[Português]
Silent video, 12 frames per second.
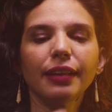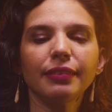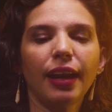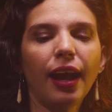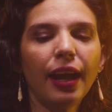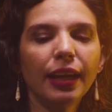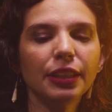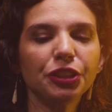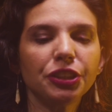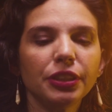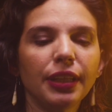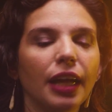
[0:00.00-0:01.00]

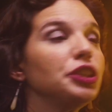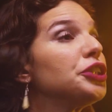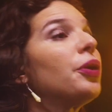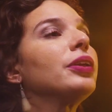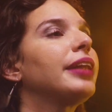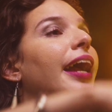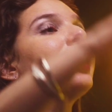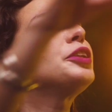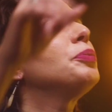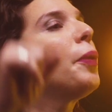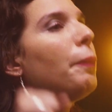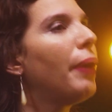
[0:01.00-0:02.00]
atrás na discoteca
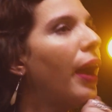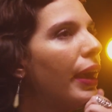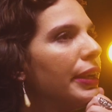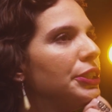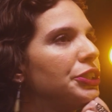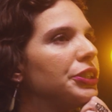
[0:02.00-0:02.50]
do meu pai,